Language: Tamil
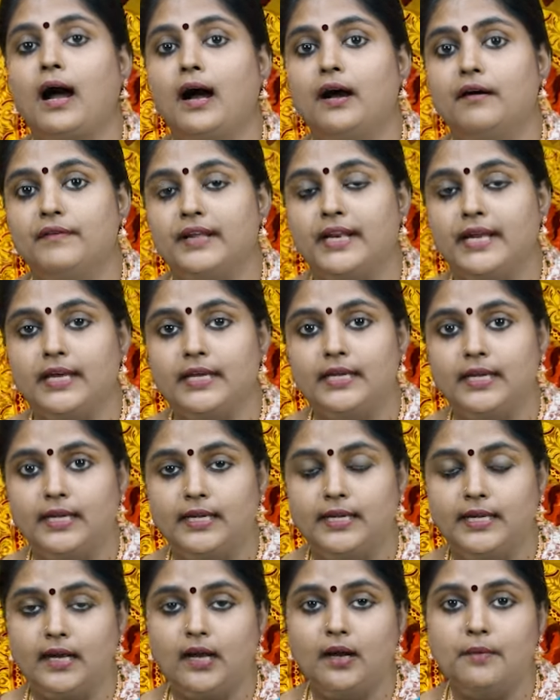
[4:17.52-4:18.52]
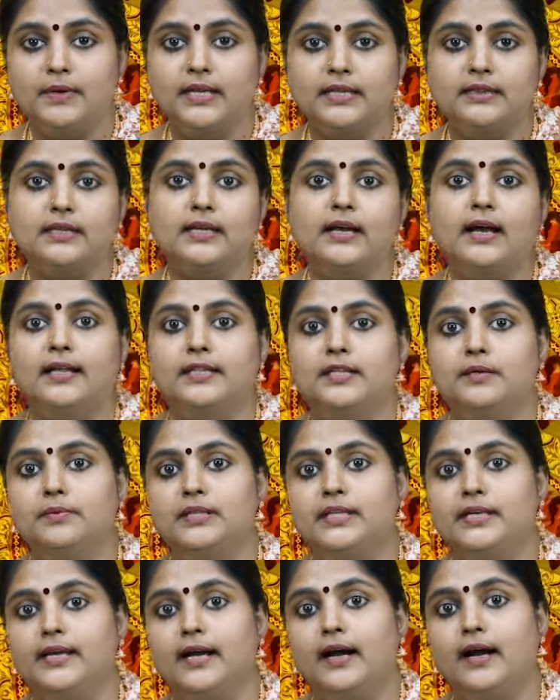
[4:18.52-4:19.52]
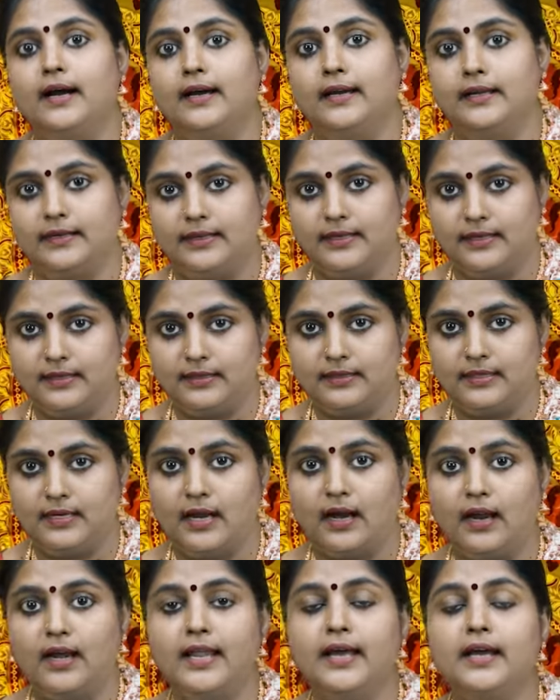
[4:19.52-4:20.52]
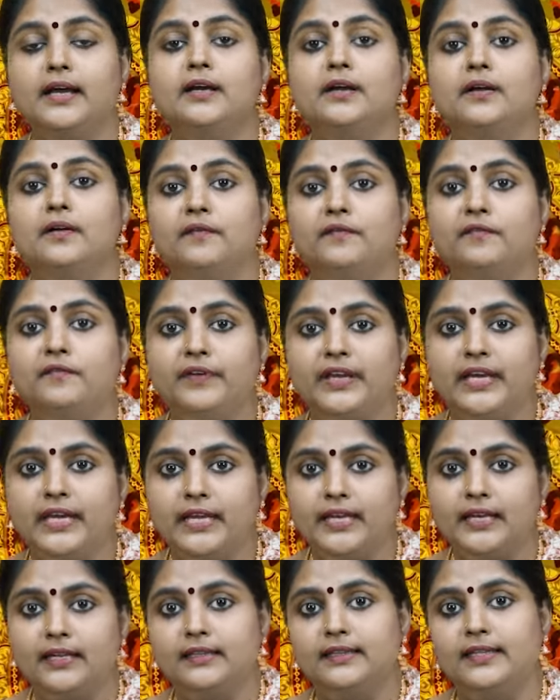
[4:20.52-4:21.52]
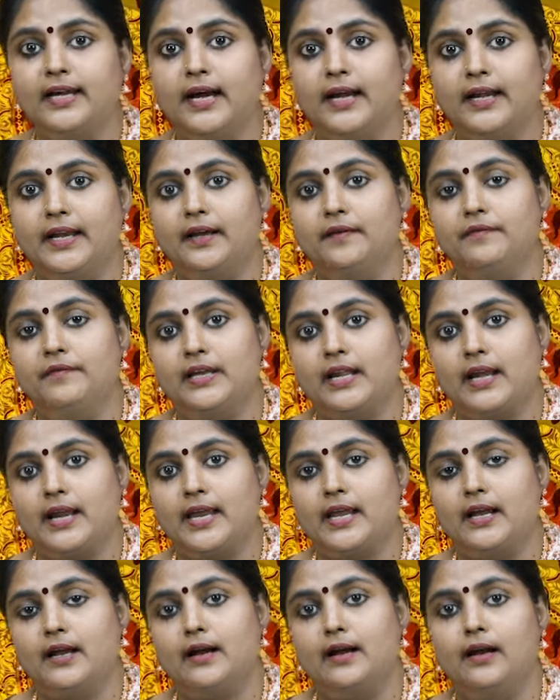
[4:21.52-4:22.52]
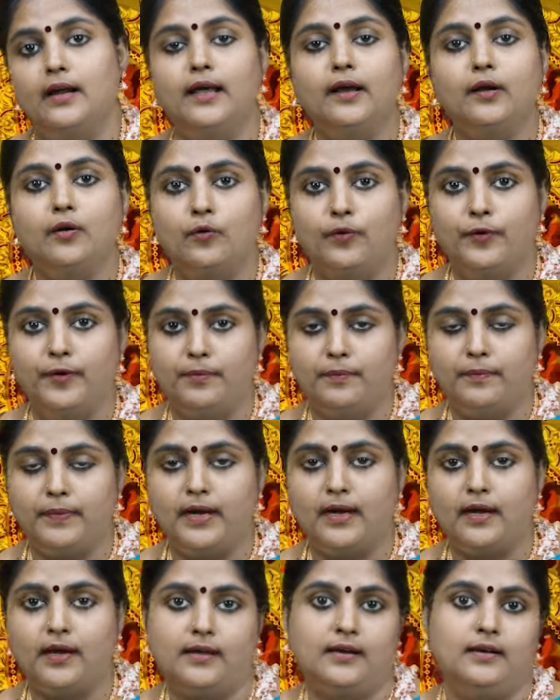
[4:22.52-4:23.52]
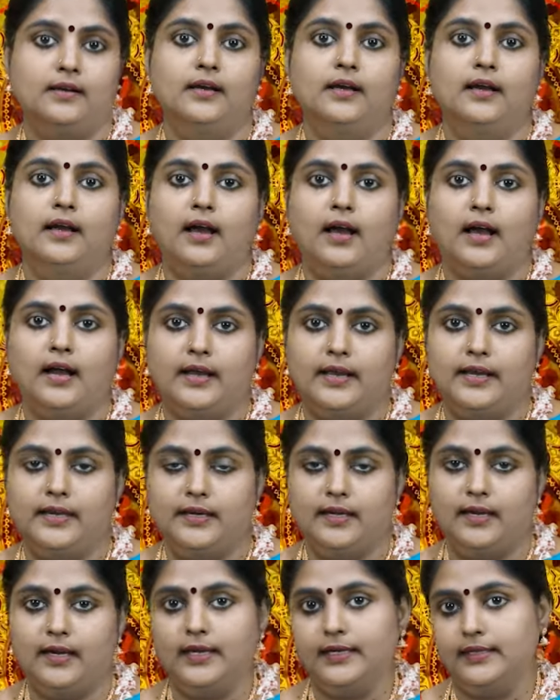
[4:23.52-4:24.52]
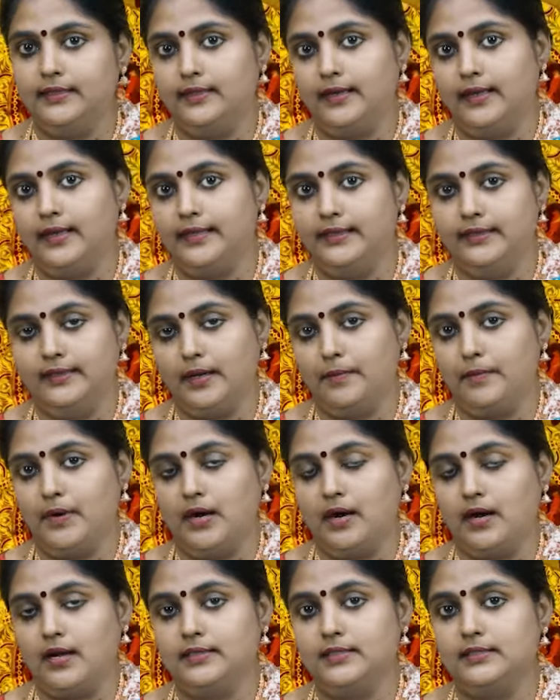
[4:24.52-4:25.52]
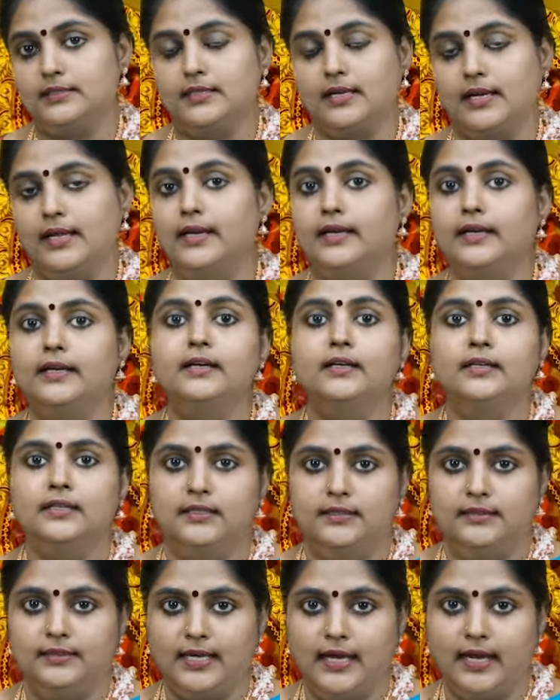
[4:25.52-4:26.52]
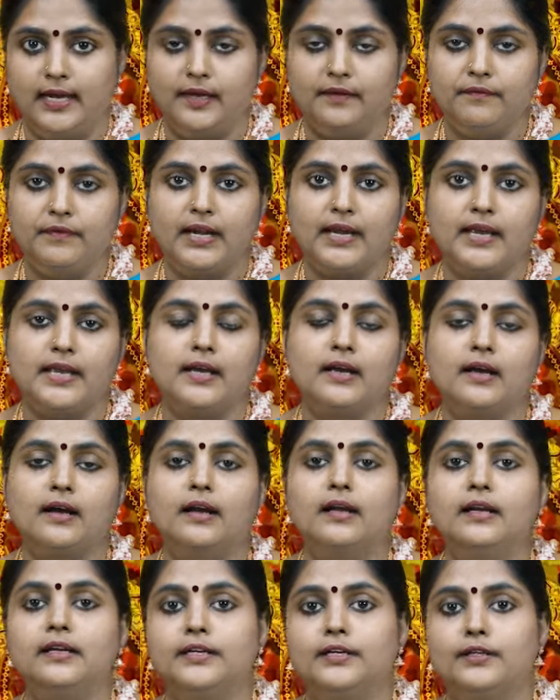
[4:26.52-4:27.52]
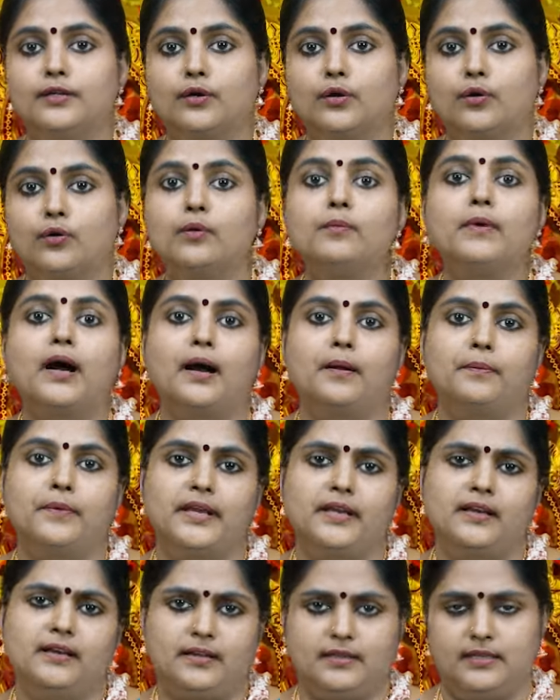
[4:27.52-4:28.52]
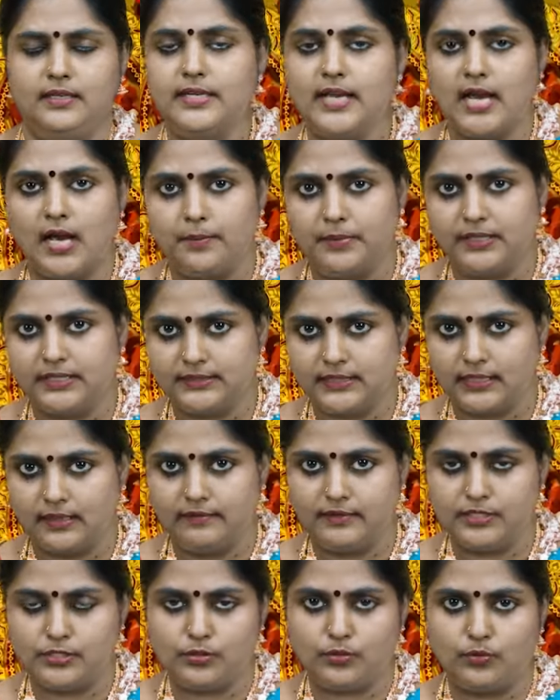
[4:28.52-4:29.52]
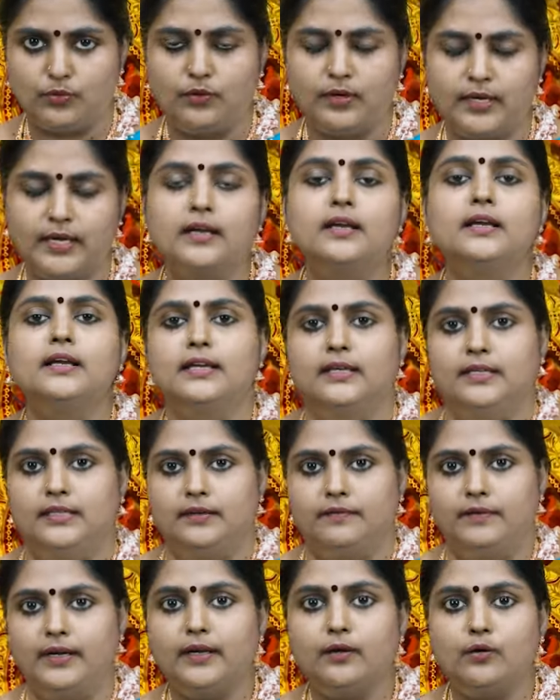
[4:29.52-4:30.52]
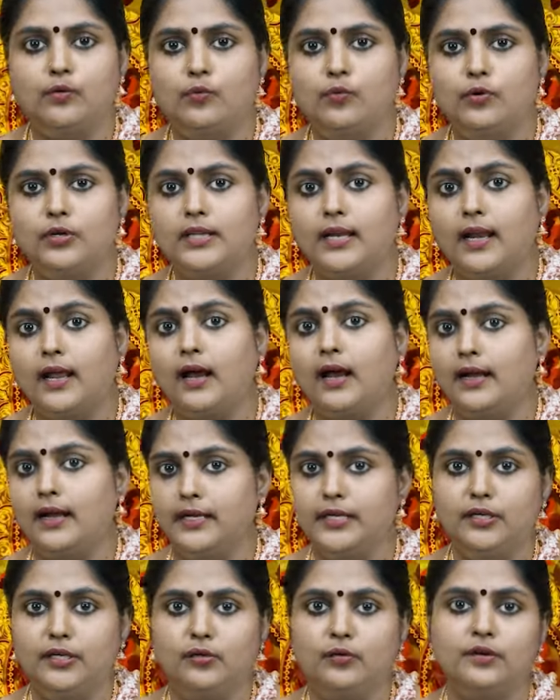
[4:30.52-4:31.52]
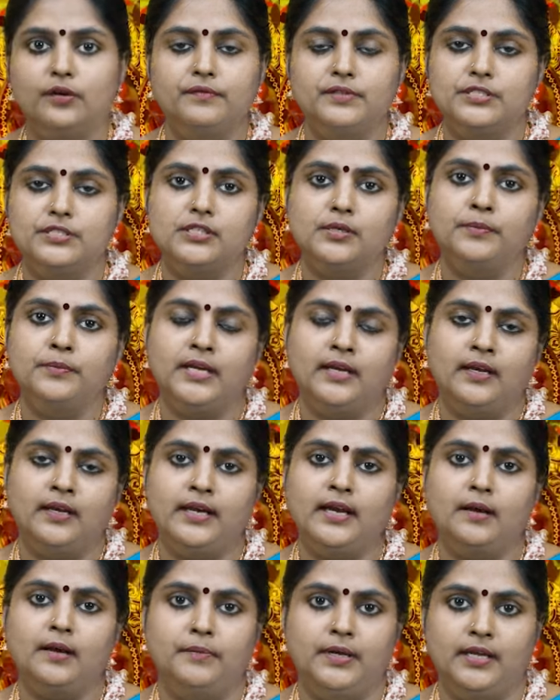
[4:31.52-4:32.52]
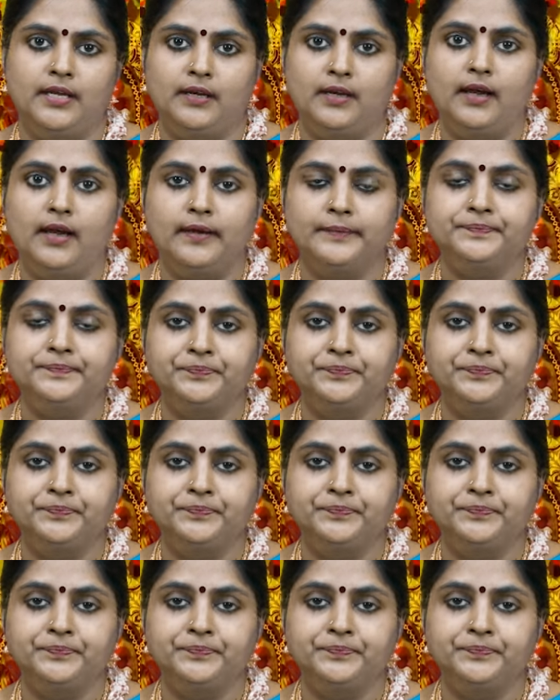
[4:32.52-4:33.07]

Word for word: அவரே எட்டாம் இடத்து அதிபதியாக இருக்கிறதுனால வீண் தன விரயங்களை கொடுப்பார் ஆகையினால இதில் இந்த மாதத்தில் தன விரயங்கள் இருக்கும் அப்படிங்கிறத ஞாபகத்தில் வச்சுக்கோங்க இதை விட கூடுதலாக இன்னொரு விஷயம் என்ன அப்படின்னா